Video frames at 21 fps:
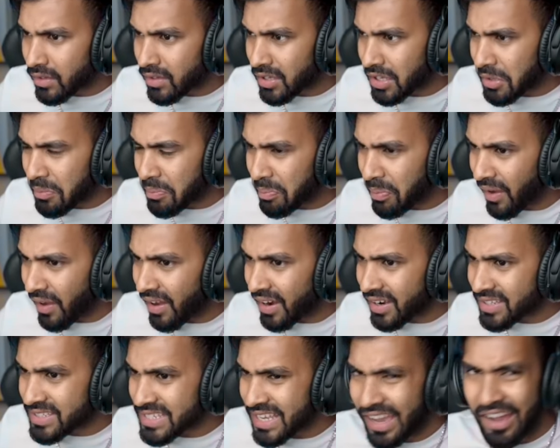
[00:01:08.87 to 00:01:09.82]
ये
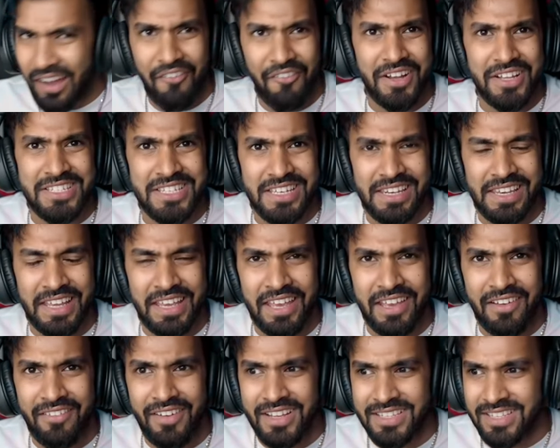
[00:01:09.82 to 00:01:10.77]
बाहर से हवा चलने की
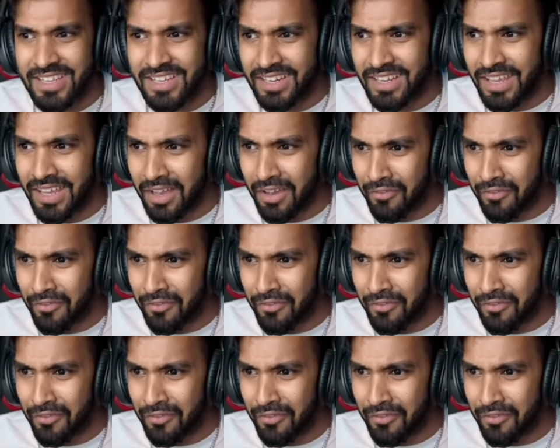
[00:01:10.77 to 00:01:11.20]
आवाज़ आ रही है या